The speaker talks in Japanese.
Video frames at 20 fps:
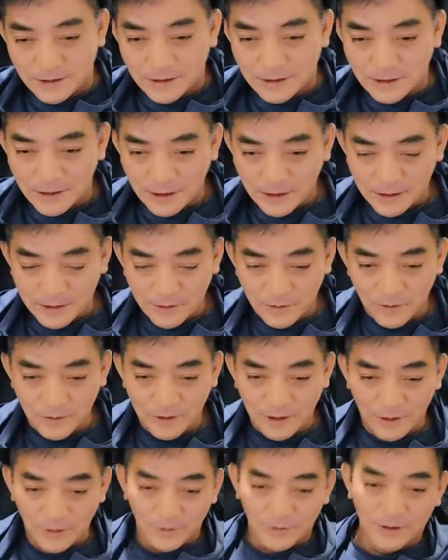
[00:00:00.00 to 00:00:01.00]
なりそう
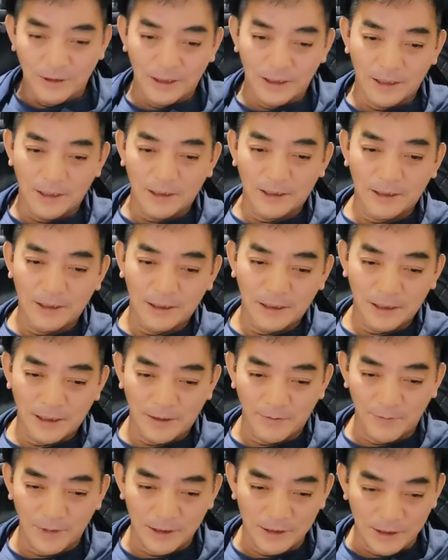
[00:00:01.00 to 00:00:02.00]
なので、
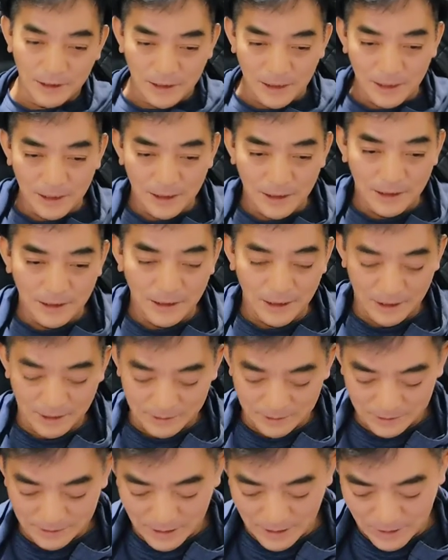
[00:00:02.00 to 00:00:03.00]
あまり過激な
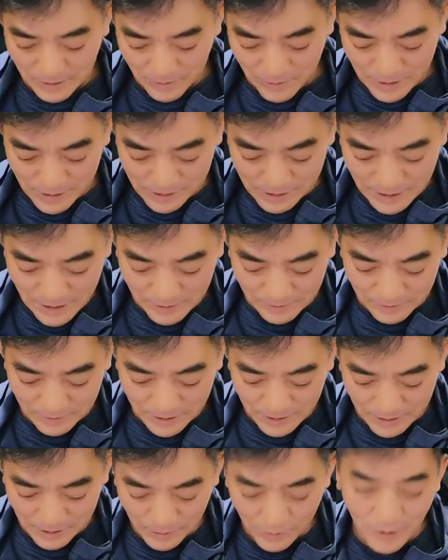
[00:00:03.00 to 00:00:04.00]
発言はしたく
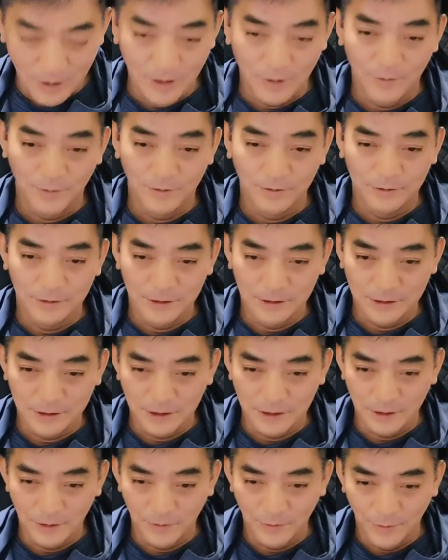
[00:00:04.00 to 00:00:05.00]
ないとは思うんです
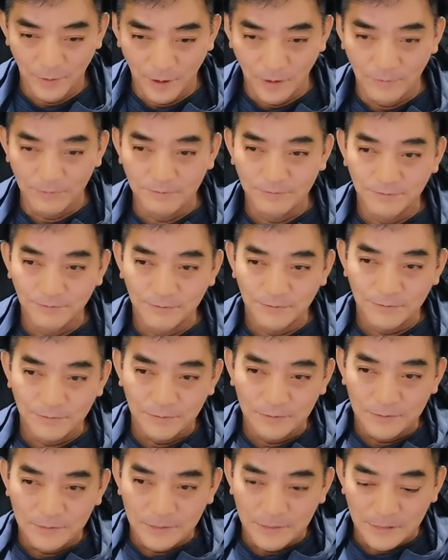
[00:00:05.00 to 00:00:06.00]
けれども、
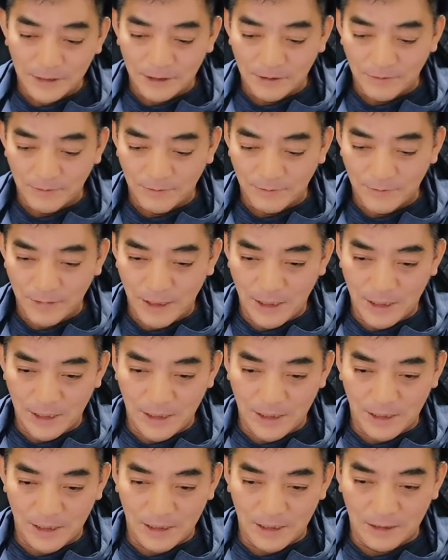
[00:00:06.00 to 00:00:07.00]
ま
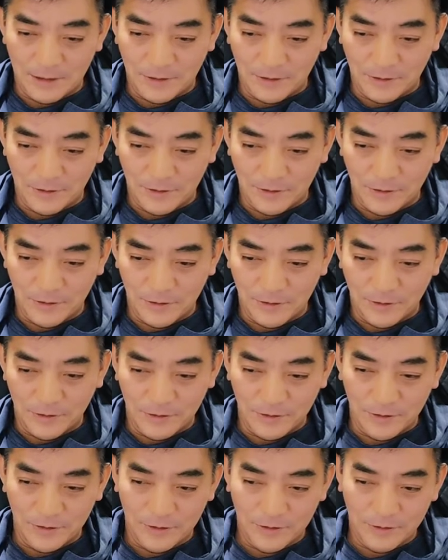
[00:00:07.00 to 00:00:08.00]
あ、あの、
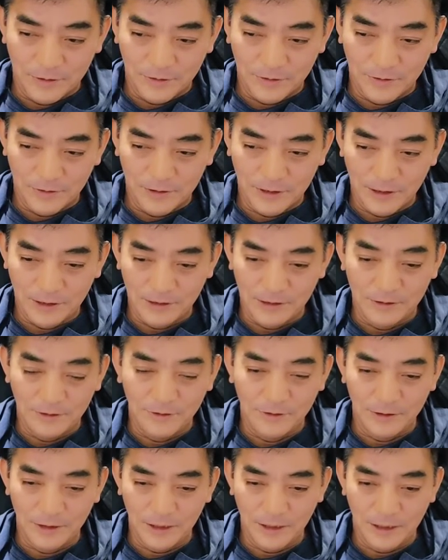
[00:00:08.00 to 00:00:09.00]
どうなんで
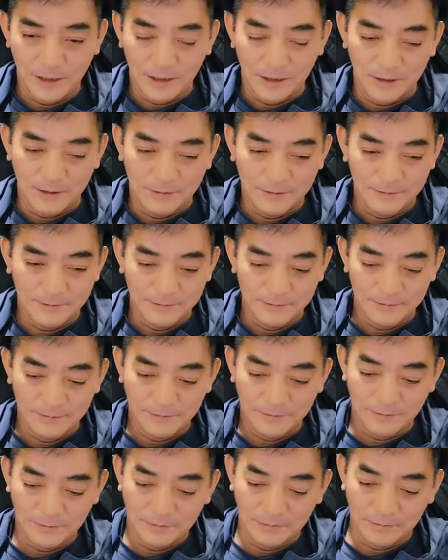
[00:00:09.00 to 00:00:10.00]
しょうね。
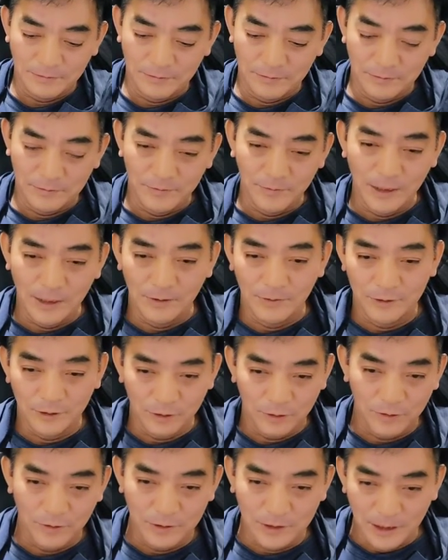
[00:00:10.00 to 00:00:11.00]
うん、まあ、
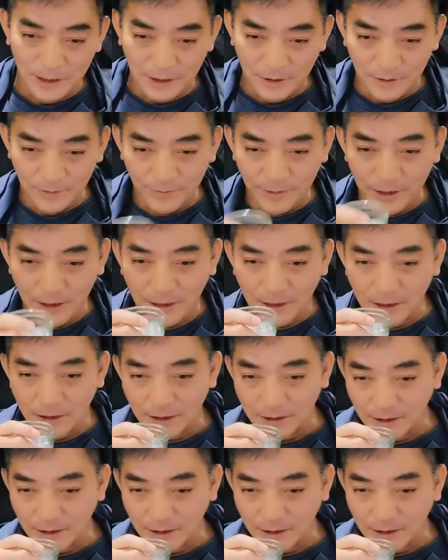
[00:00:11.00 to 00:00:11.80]
ちょっとお酒飲みながら